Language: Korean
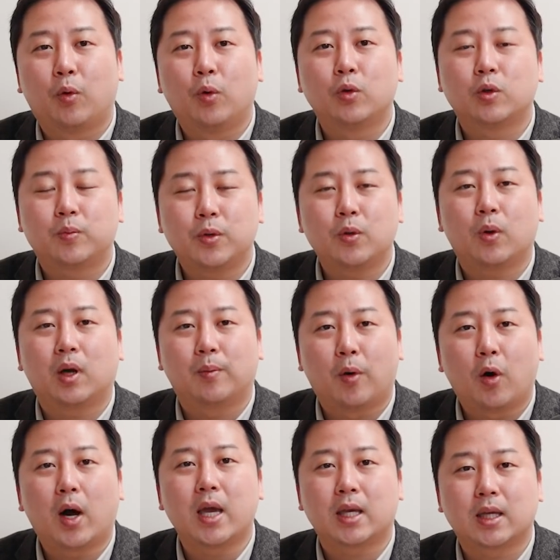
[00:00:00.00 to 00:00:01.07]
보여줄 필요가
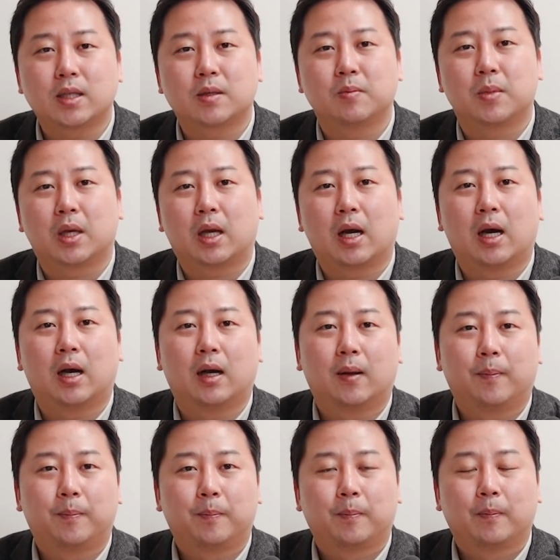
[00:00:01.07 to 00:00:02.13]
뭐가 있겠습니까?
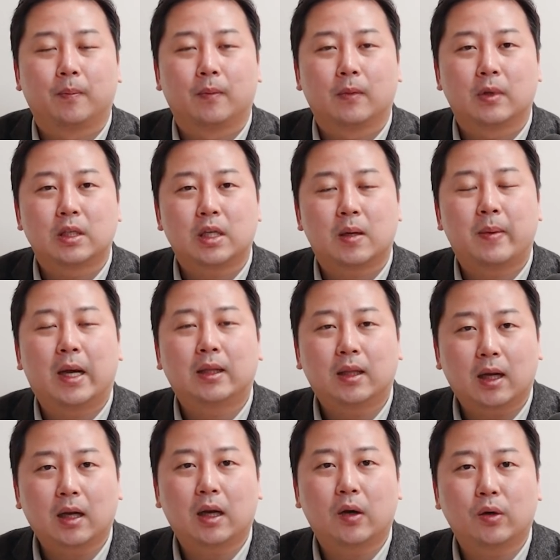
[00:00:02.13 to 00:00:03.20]
참
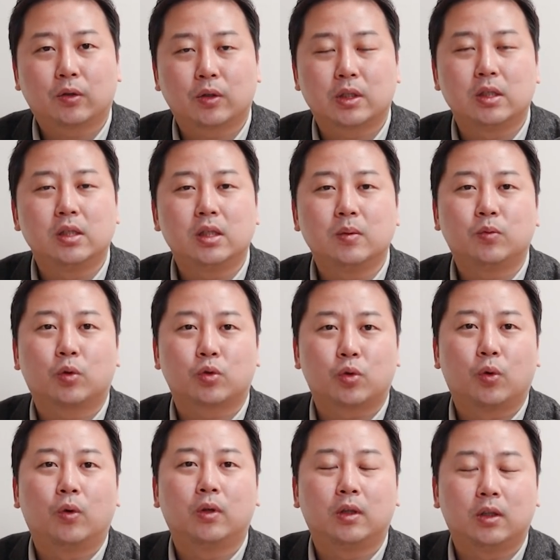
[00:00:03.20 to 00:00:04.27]
안타까워서 진심으로
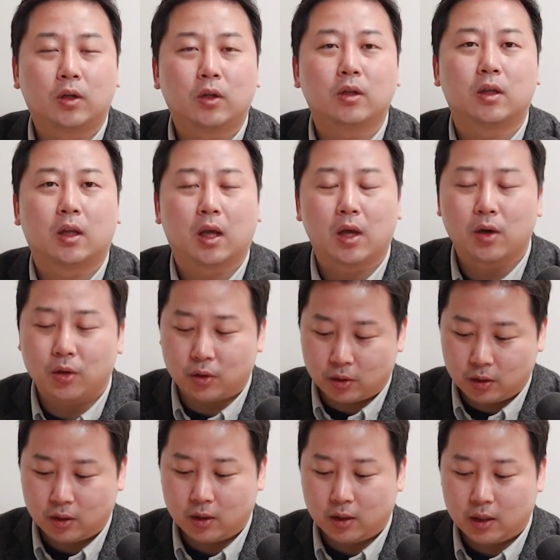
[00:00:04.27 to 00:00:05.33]
조언을 드렸는데요.
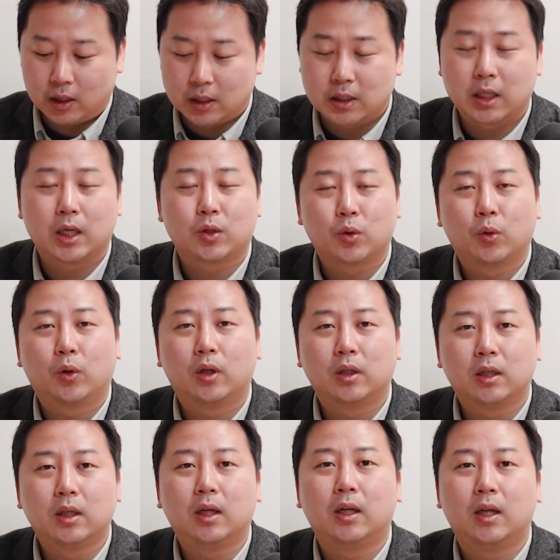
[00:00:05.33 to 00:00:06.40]
제 조언
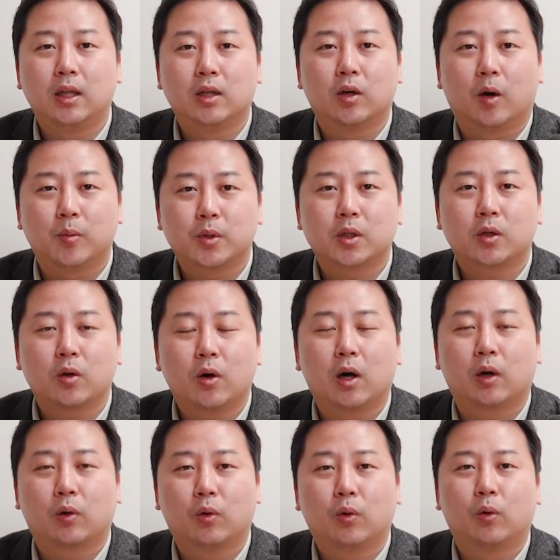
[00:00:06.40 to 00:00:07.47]
들을 리는 없을 것
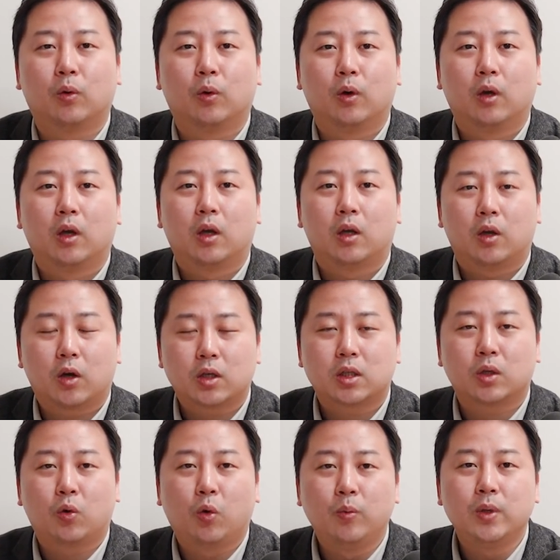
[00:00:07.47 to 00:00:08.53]
같고
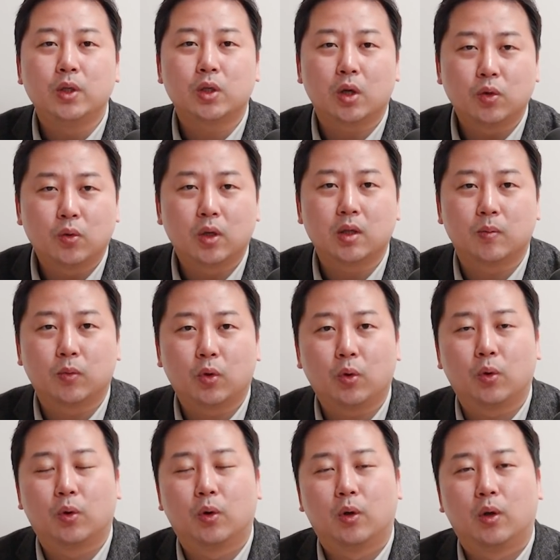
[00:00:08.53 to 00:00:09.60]
역시 고민정
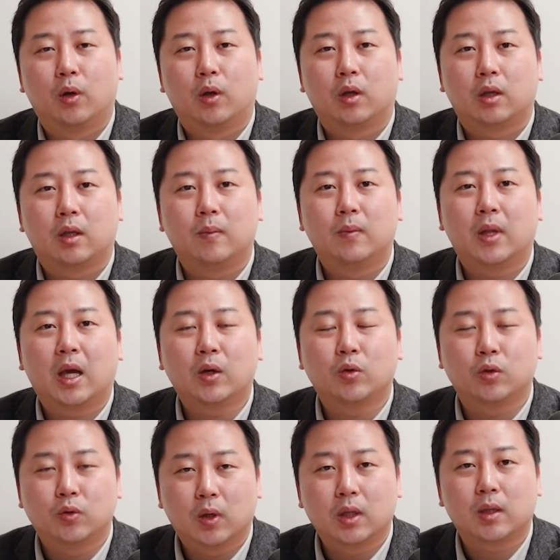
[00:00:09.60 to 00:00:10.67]
의원님도
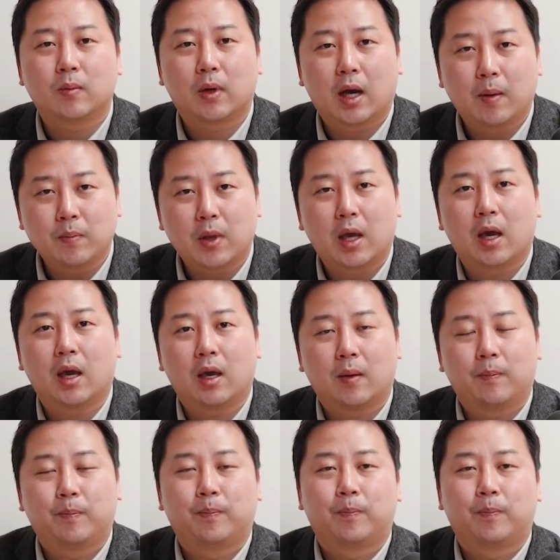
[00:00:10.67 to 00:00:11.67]
김남국 의원님과 함께